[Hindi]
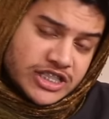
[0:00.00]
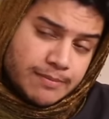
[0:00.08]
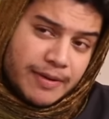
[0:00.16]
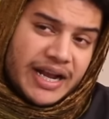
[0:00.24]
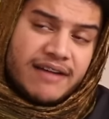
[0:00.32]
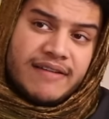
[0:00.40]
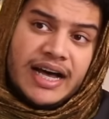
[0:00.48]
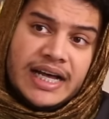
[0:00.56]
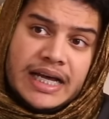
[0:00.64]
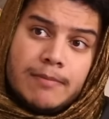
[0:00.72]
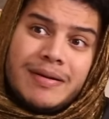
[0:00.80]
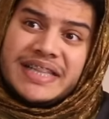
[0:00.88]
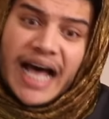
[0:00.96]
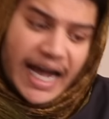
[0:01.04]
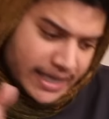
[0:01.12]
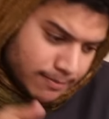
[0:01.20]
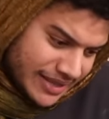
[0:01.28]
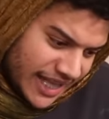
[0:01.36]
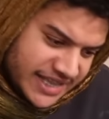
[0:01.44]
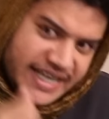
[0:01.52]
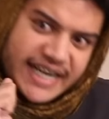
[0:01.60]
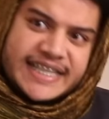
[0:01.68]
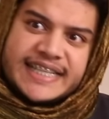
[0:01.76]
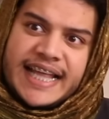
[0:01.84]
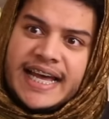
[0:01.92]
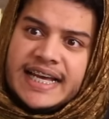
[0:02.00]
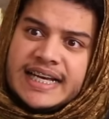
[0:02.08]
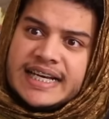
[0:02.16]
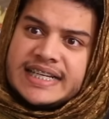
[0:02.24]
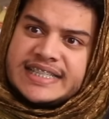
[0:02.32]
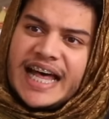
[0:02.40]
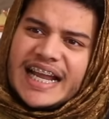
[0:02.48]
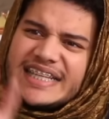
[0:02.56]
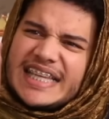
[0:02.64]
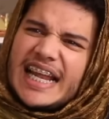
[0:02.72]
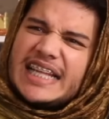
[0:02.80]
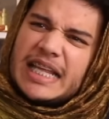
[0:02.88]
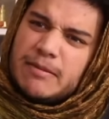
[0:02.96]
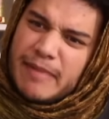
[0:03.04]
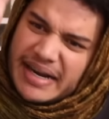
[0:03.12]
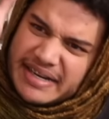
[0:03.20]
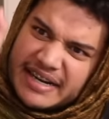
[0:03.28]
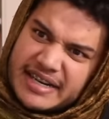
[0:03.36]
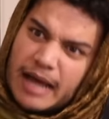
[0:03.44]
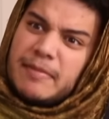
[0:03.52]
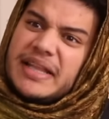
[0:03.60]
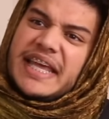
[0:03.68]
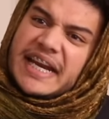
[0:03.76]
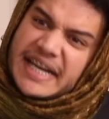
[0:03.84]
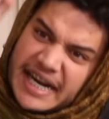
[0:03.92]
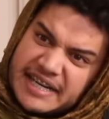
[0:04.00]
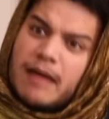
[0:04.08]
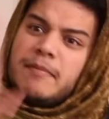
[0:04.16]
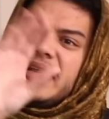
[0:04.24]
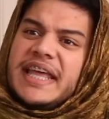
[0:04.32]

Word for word: नहीं पका हुआ बंदा आके मदद ही कर देता है सारा सारा दिन बैठ के ड्रामे देखने ड्रामे